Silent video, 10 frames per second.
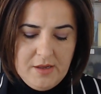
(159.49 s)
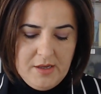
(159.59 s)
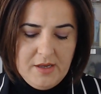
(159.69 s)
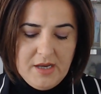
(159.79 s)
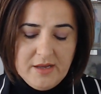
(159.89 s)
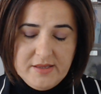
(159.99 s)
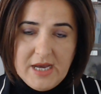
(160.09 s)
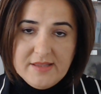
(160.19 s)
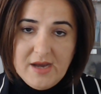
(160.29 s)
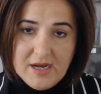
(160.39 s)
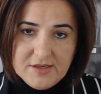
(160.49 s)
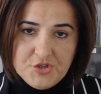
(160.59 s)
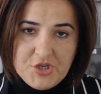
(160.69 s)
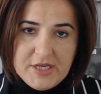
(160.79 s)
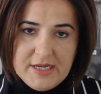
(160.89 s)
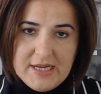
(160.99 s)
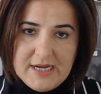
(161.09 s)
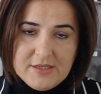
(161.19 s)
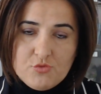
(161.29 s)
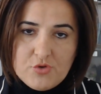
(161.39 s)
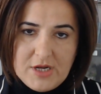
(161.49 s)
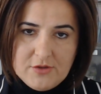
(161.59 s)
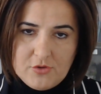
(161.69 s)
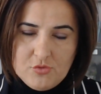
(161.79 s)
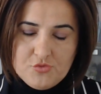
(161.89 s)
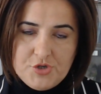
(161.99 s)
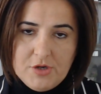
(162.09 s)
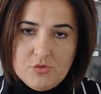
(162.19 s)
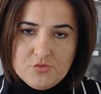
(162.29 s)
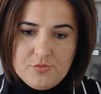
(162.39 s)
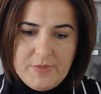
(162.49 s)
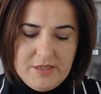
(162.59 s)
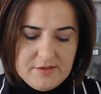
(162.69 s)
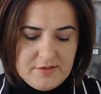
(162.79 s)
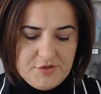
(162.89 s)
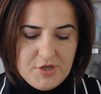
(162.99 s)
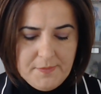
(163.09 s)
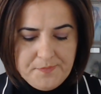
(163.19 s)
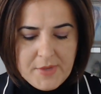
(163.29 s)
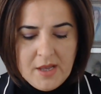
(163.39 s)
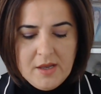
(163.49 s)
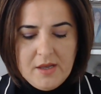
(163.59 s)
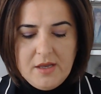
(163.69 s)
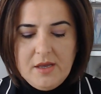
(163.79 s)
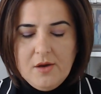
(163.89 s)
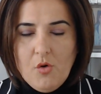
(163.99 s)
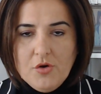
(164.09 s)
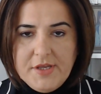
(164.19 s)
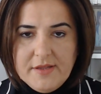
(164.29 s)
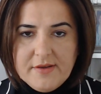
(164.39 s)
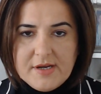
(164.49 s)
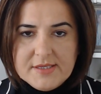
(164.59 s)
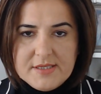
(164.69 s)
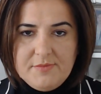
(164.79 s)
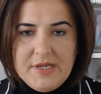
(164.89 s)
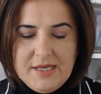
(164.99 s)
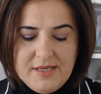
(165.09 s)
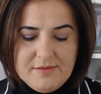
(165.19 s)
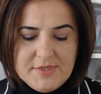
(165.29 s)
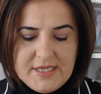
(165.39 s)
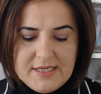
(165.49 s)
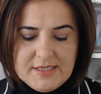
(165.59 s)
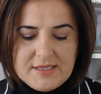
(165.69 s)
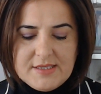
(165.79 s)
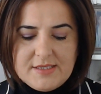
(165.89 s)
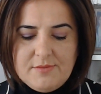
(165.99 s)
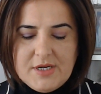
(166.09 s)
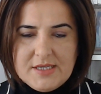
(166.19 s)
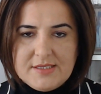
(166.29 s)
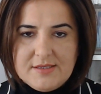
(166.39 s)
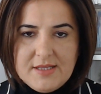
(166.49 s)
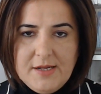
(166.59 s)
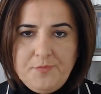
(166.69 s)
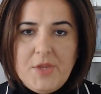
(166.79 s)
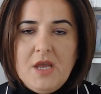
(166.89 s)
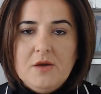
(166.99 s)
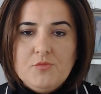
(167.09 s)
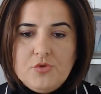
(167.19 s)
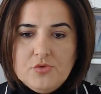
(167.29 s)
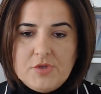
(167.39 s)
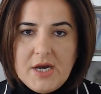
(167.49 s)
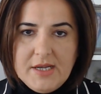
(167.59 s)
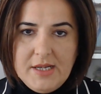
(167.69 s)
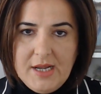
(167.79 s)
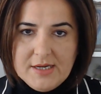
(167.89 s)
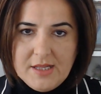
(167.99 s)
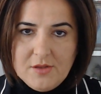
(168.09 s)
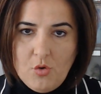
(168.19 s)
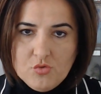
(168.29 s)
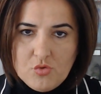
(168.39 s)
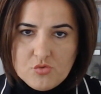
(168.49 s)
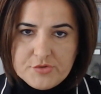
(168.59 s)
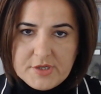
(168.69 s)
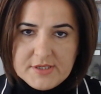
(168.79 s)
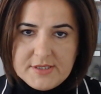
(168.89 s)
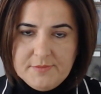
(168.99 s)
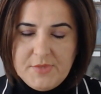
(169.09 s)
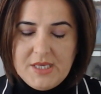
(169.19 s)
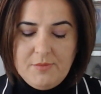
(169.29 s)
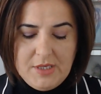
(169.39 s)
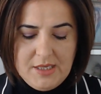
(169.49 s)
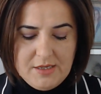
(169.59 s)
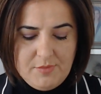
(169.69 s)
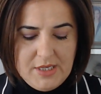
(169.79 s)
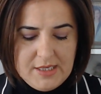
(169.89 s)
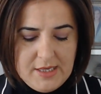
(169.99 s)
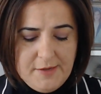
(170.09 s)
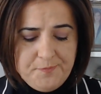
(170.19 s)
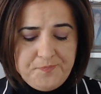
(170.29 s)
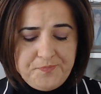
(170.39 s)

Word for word: E, yani hangi şehirlerde kurallar olacak onu belirteceğim. 17 Kasım ile 28 Kasım arasında. Bugün tarihlerden 19 Kasım 2022.